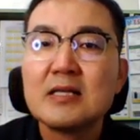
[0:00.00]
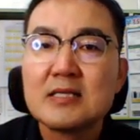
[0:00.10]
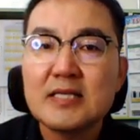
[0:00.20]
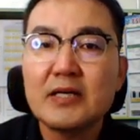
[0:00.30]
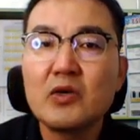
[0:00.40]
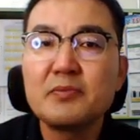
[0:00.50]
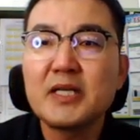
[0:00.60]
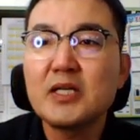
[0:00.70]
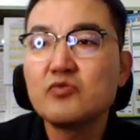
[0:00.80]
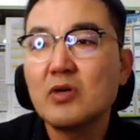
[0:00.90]
4개월
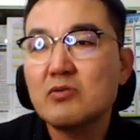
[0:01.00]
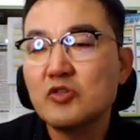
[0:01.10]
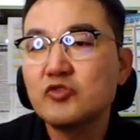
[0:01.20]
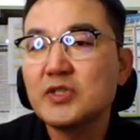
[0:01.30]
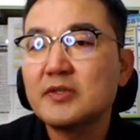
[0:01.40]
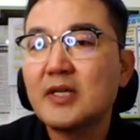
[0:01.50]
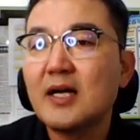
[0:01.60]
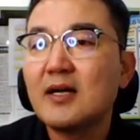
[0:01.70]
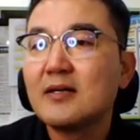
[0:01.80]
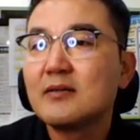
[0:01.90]
만에 6억
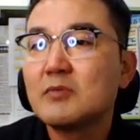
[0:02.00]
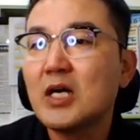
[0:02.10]
껑충됐다.